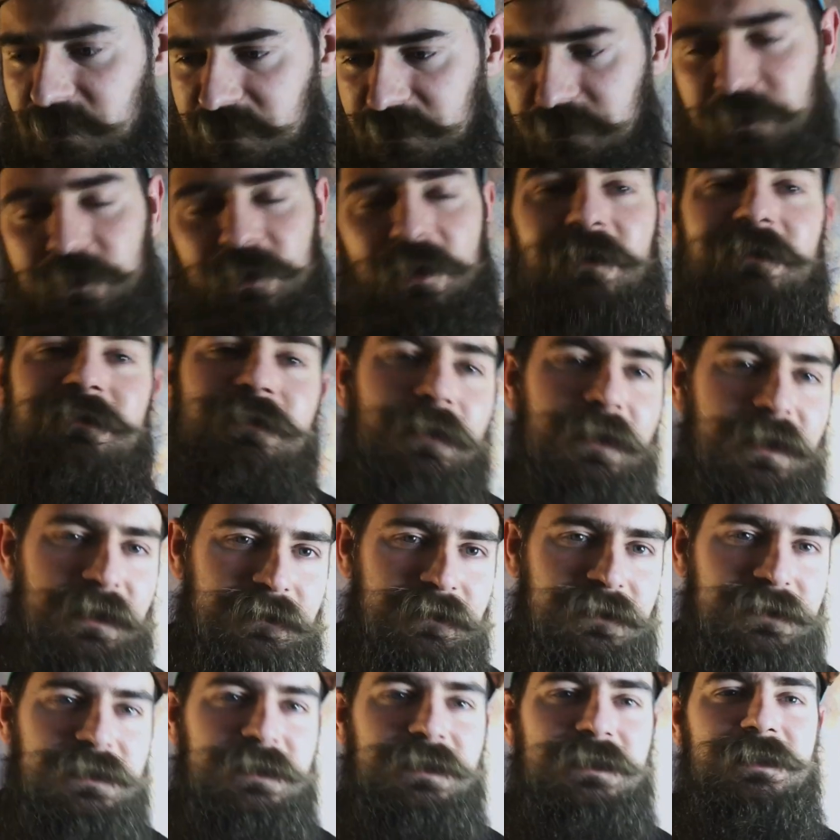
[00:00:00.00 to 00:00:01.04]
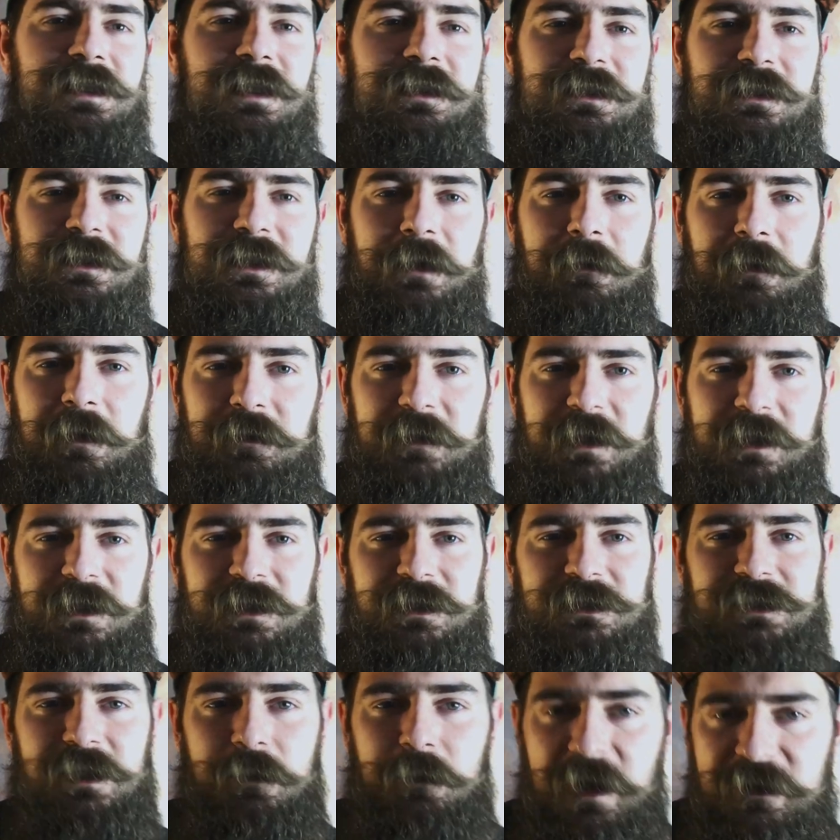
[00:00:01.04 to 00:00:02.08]
rozbudowuję, więc niestety nie mam
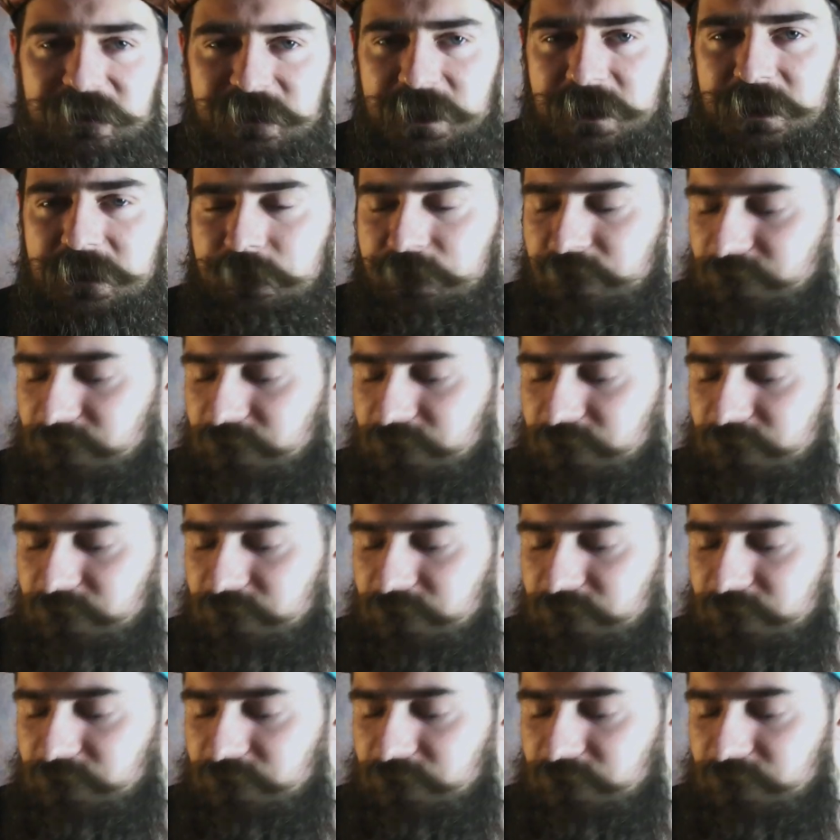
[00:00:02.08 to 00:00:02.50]
takich zabawek,